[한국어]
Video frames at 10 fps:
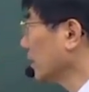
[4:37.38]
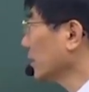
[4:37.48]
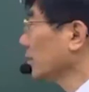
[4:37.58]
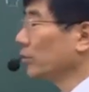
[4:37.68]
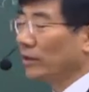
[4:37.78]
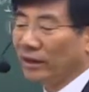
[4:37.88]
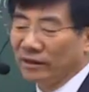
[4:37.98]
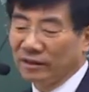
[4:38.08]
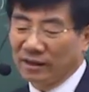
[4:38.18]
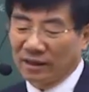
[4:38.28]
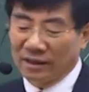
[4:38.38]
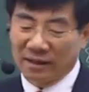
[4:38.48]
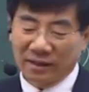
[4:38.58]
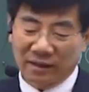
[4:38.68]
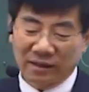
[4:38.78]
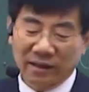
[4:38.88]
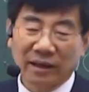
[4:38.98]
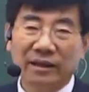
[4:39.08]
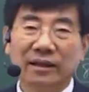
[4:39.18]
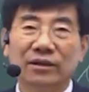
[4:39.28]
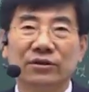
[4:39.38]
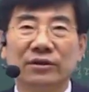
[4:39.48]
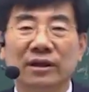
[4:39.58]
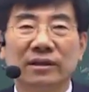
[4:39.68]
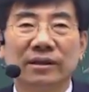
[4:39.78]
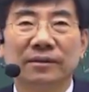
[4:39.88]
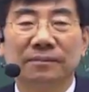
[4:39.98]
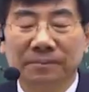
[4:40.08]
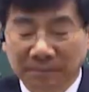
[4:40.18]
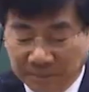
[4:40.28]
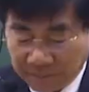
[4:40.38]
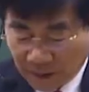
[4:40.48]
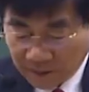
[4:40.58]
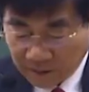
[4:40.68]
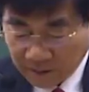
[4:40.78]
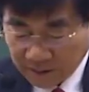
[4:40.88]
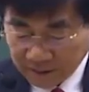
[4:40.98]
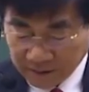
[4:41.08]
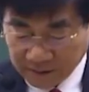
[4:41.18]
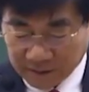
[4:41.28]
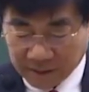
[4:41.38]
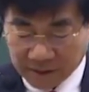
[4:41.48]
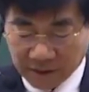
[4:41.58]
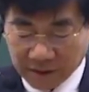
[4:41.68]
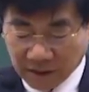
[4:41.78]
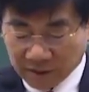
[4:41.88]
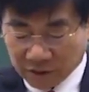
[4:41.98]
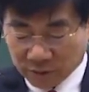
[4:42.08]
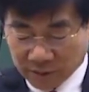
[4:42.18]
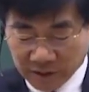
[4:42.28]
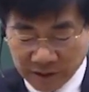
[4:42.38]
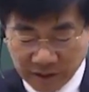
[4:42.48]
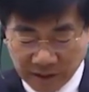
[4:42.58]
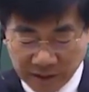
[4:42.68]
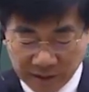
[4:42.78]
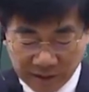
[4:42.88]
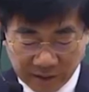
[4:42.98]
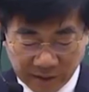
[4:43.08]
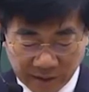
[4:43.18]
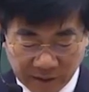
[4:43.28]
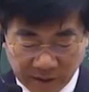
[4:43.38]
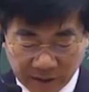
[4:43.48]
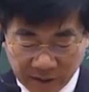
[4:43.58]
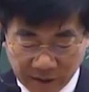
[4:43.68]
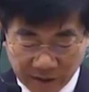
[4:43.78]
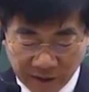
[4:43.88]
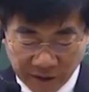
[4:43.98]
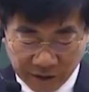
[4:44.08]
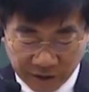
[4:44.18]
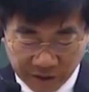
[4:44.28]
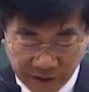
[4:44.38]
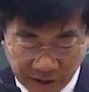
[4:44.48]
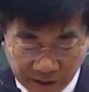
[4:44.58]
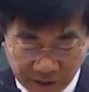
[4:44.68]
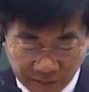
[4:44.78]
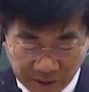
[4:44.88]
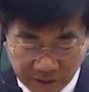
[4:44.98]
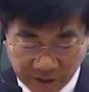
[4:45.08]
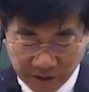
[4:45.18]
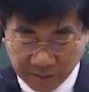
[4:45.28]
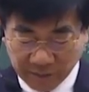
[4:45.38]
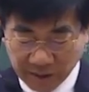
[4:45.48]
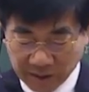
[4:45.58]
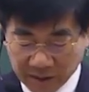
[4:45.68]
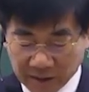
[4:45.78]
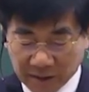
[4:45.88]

이게 점수가 되는 거다, 이렇게 이해할 수 있을 것 같아요. 그래서 제가 첫 시간과 두 번째 시간에는 디지털 전자의 전체에 대한 설명을 드렸습니다.